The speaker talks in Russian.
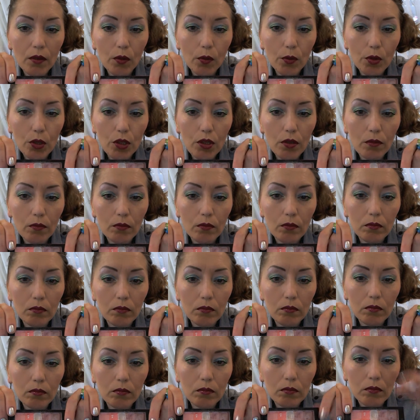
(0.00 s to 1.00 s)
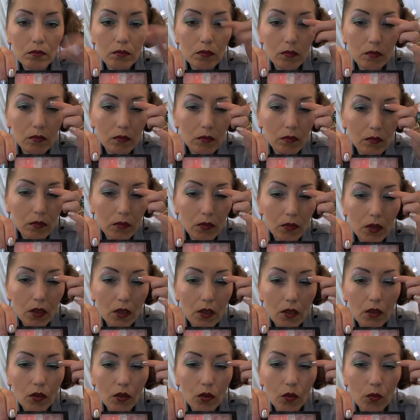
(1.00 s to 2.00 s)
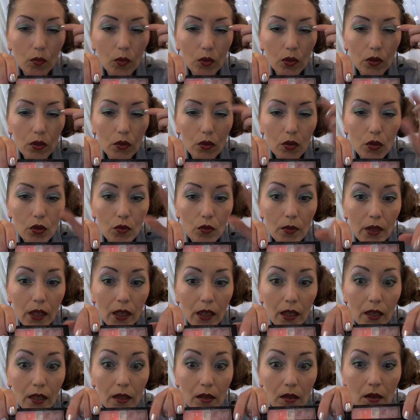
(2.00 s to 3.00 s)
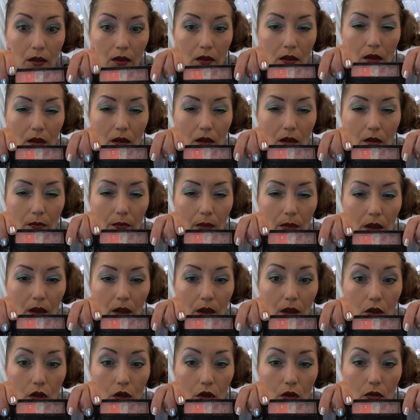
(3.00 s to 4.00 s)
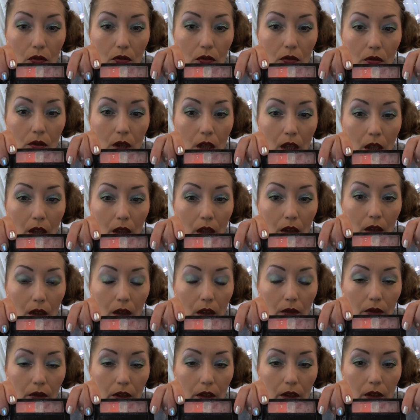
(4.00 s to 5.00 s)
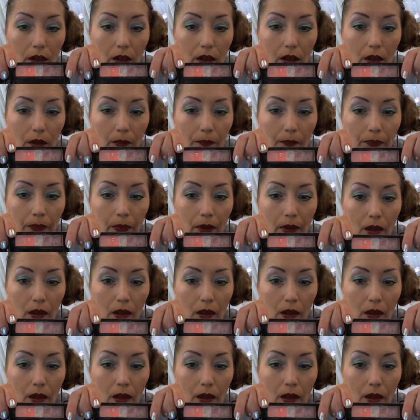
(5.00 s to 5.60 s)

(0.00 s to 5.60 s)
В общем, здесь голубой тоже у меня Essence Покажу, наверное,